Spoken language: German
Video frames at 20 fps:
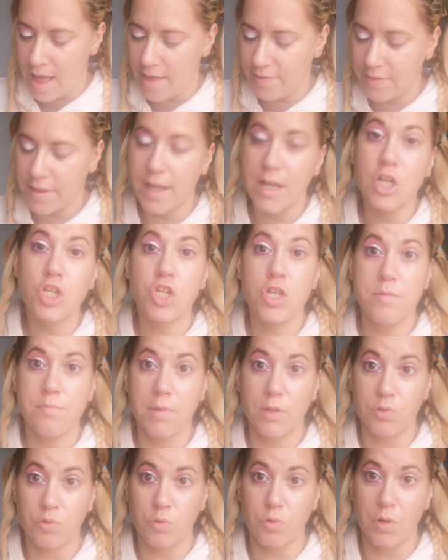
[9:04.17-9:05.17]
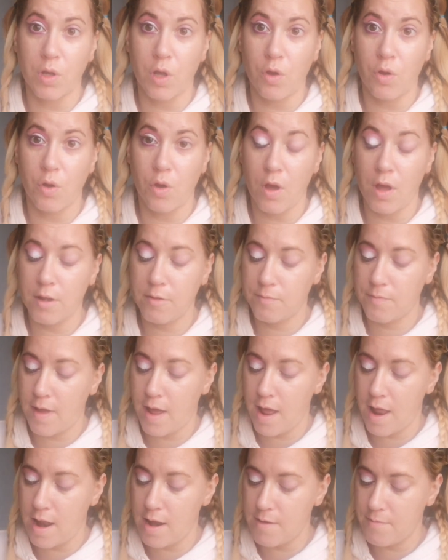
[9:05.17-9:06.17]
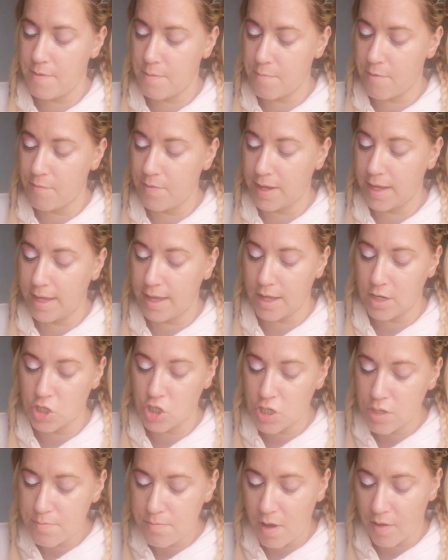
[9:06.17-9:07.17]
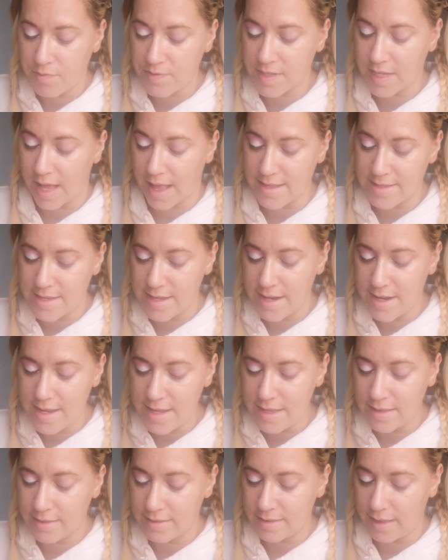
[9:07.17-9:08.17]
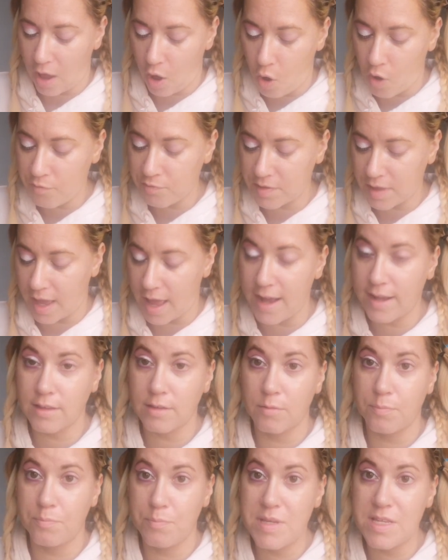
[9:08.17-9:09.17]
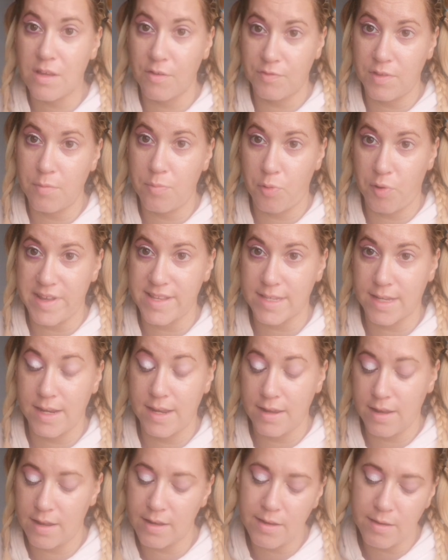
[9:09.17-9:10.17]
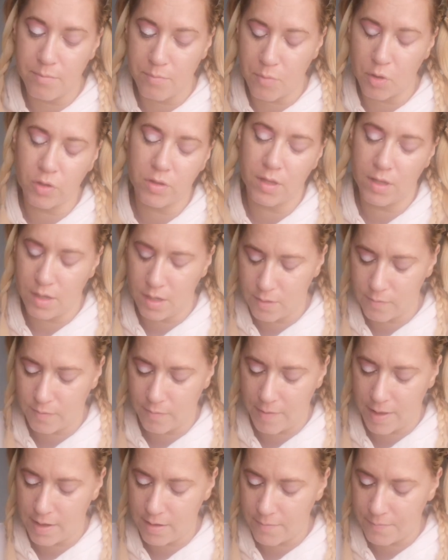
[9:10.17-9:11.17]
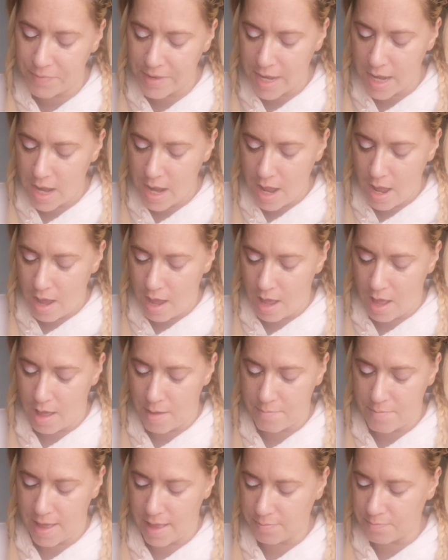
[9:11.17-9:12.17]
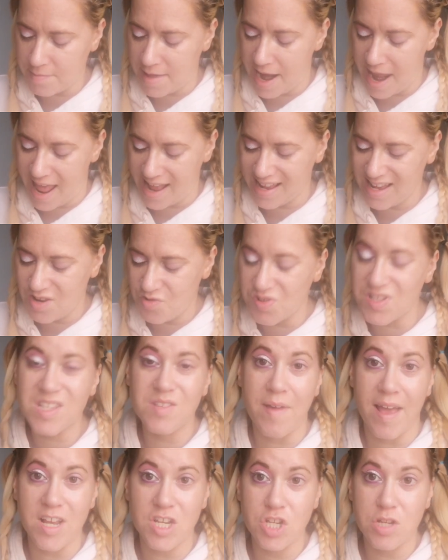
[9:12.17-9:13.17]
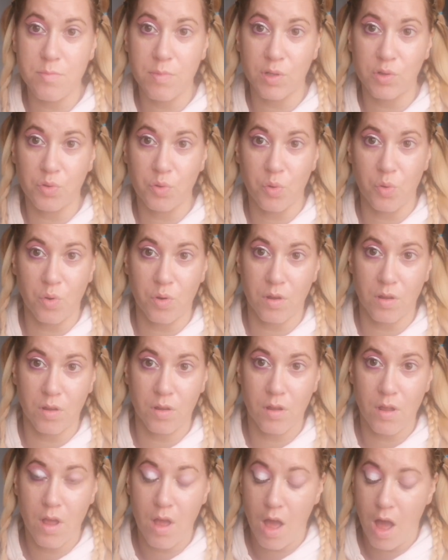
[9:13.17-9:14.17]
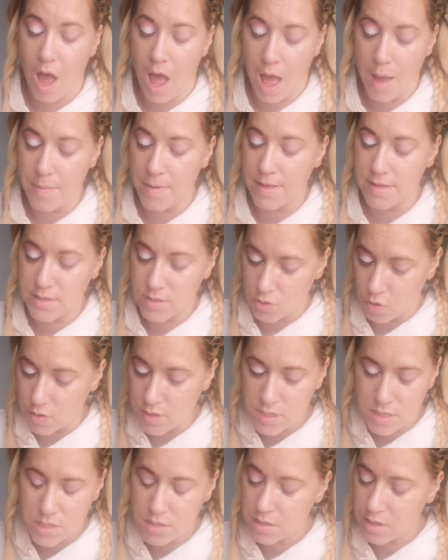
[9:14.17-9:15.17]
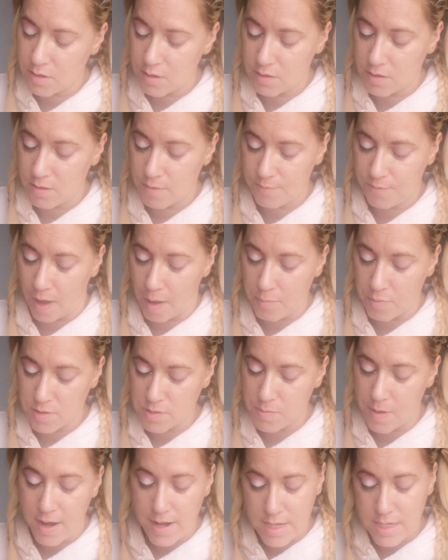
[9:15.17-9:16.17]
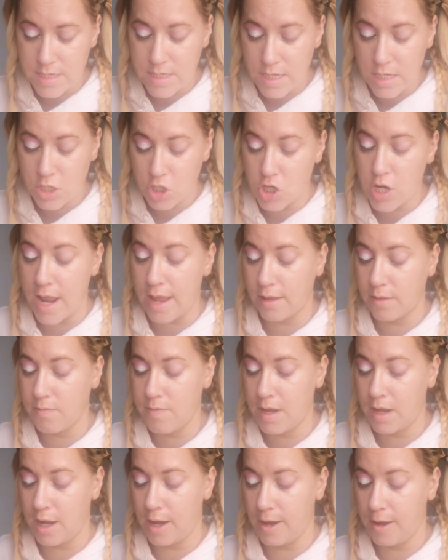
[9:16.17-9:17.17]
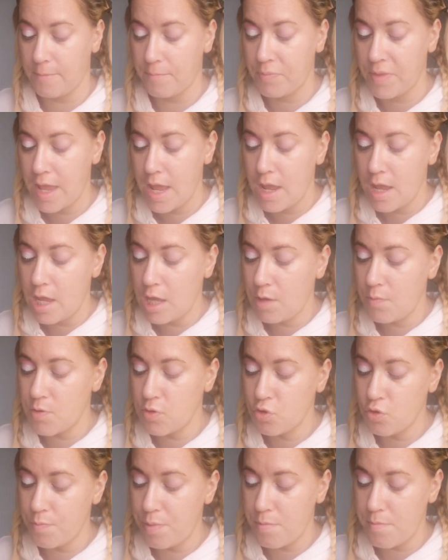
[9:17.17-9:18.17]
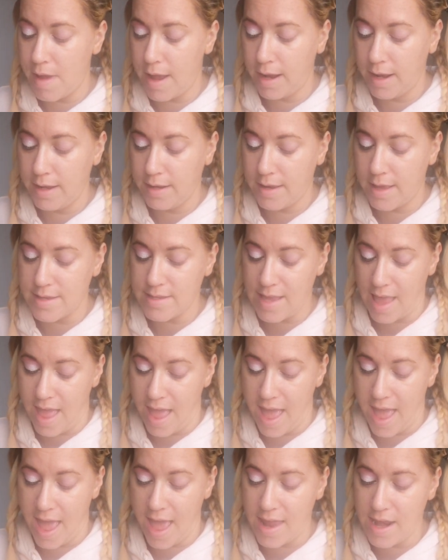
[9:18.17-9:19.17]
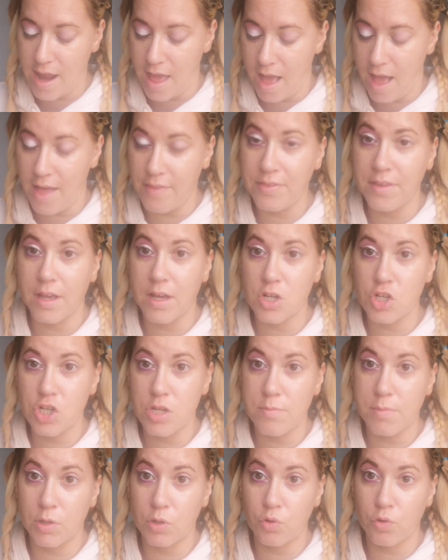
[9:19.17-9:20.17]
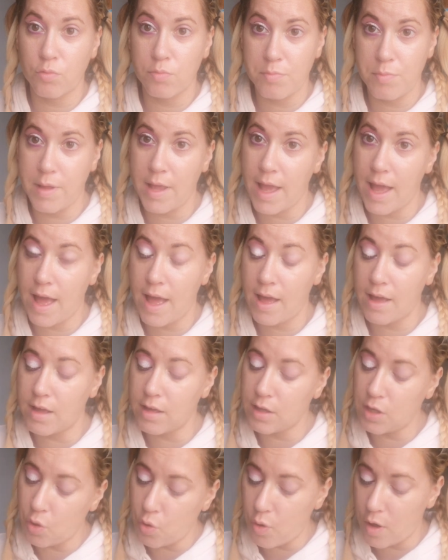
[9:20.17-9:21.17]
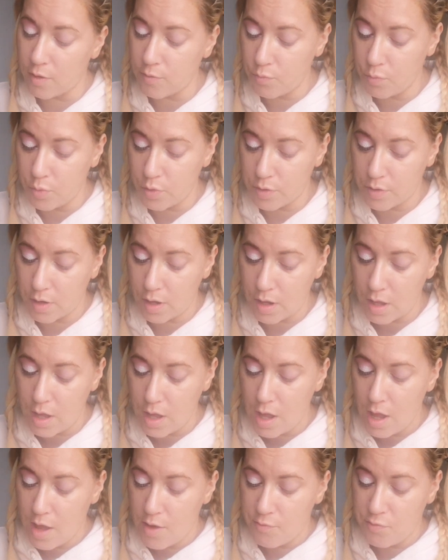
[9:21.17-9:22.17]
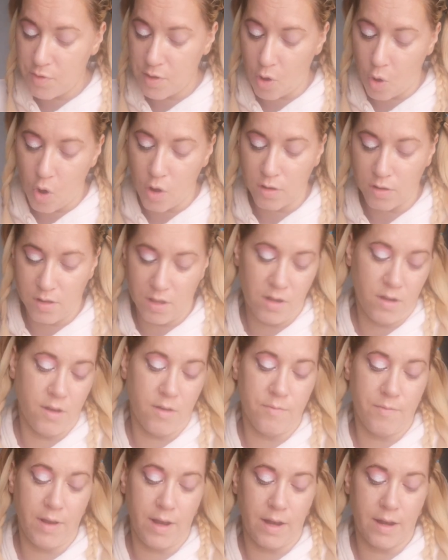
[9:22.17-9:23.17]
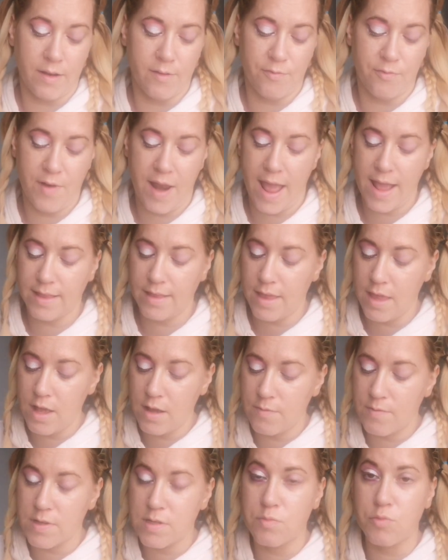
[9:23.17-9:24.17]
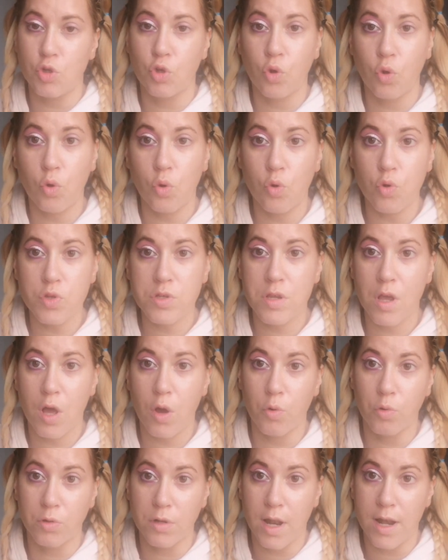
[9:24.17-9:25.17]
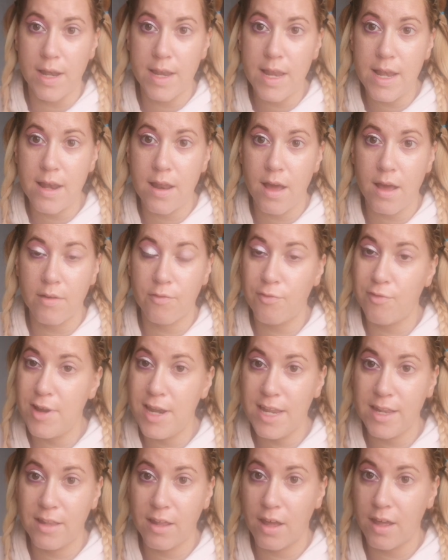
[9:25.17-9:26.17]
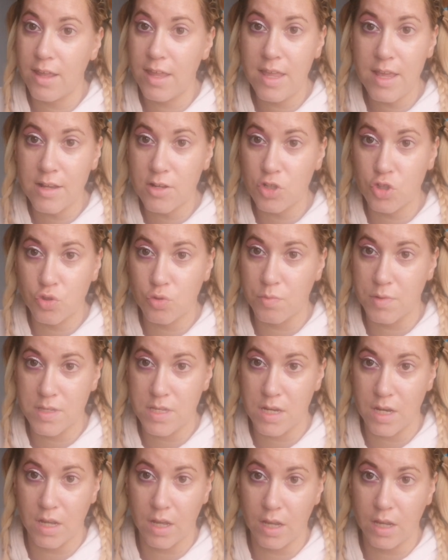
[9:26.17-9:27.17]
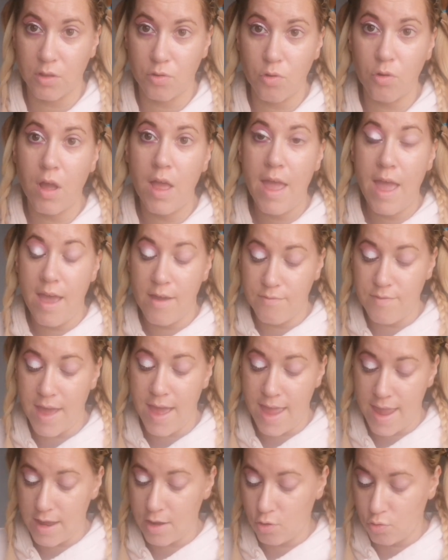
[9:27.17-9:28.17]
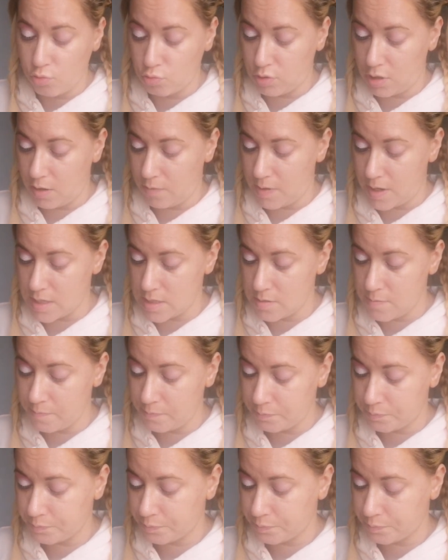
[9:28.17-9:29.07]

anderer Schimmerton gehört, weil wenn man wirklich einen Schimmer aufs ganze Lid auftragt, bis auf die Pressglitter, die möchte ich nicht verwenden, ähm, hat man eigentlich nur zwei Schimmertöne. Aber ansonsten, die, die Farbauswahl ist nicht schlecht, wirklich. Ich würde nur bemängeln, dass ein anderer Schimmerton mehr gehören würde für den Augeninnenwinkel. Vielleicht irgendwas mit rosa oder lila, Flieder, irgend sowas in der Richtung wäre echt gut gewesen.